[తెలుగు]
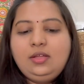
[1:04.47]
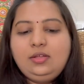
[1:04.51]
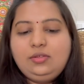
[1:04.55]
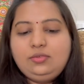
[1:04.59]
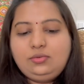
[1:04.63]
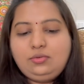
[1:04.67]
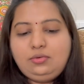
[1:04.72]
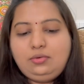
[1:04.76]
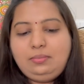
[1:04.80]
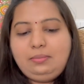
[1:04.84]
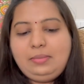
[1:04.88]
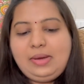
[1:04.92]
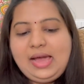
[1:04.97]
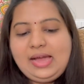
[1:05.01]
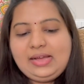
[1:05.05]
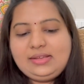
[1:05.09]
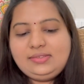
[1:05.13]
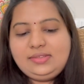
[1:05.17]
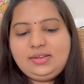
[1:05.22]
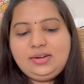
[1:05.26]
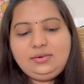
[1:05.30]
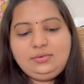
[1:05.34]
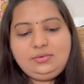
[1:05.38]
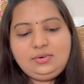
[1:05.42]
సో
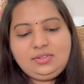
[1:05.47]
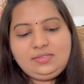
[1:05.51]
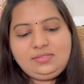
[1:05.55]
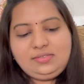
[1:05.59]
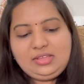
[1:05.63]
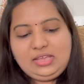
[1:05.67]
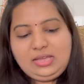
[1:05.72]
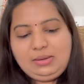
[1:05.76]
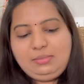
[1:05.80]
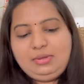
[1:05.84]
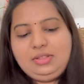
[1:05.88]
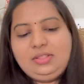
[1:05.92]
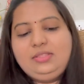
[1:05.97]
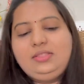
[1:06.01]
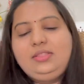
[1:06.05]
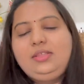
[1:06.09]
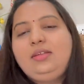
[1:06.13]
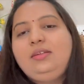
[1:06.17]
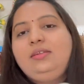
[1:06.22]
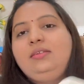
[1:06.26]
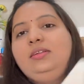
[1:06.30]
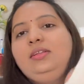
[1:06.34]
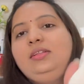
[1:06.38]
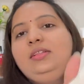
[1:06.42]
బ్యాక్ సైడ్ కూడా సేమ్ అంతే
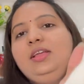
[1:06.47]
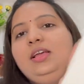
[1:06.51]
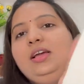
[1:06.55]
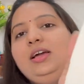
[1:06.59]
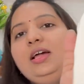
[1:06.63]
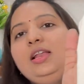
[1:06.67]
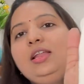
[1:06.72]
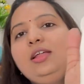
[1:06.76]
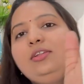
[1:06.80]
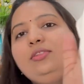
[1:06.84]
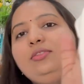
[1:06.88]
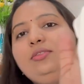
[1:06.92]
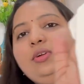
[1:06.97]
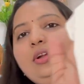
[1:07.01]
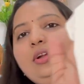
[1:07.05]
ఇదే కలర్తో